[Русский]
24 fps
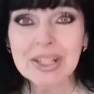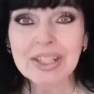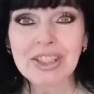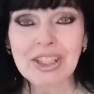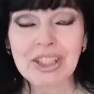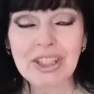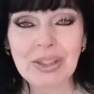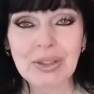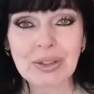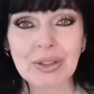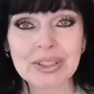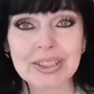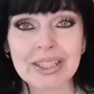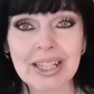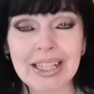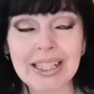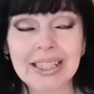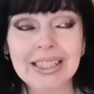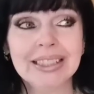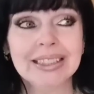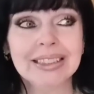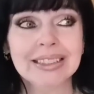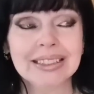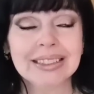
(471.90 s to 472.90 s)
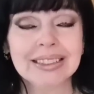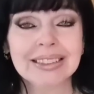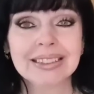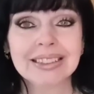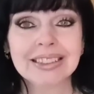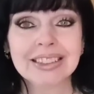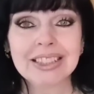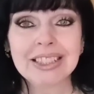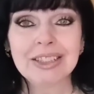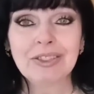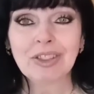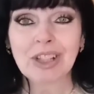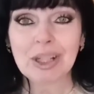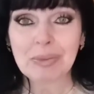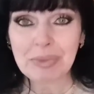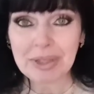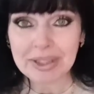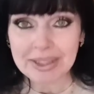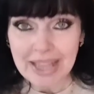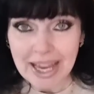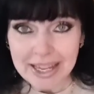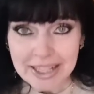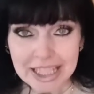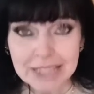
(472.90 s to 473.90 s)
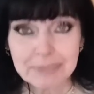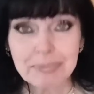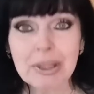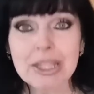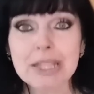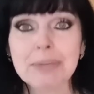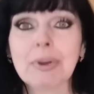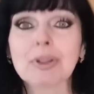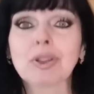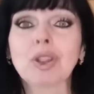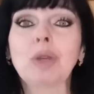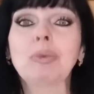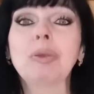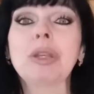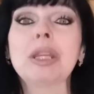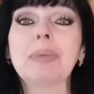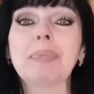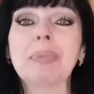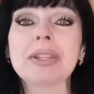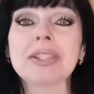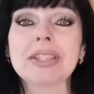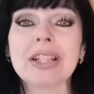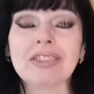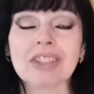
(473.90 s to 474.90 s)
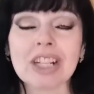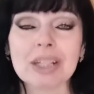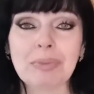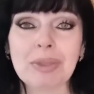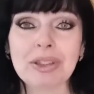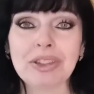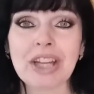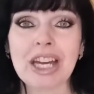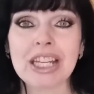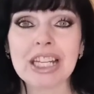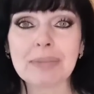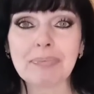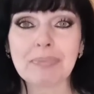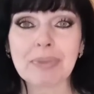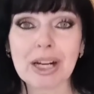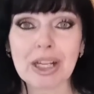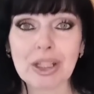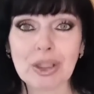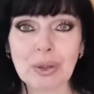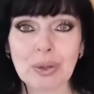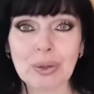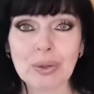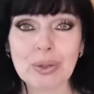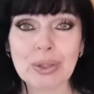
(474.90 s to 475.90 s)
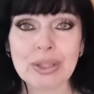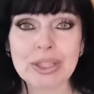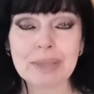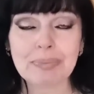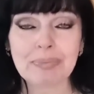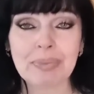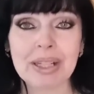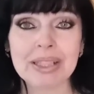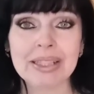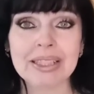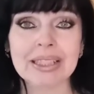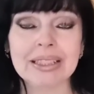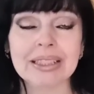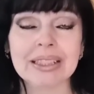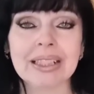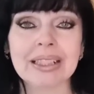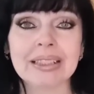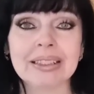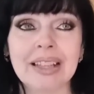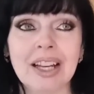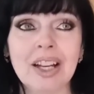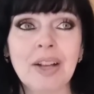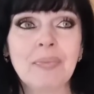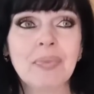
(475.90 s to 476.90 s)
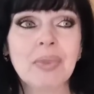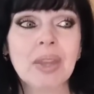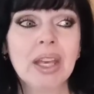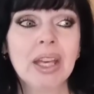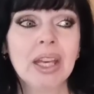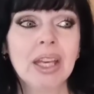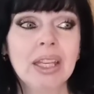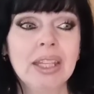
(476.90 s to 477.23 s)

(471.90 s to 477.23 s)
про нее, да, и в комментариях, спасибо, кто мне написал в комментариях про Юлию Степаненко, да,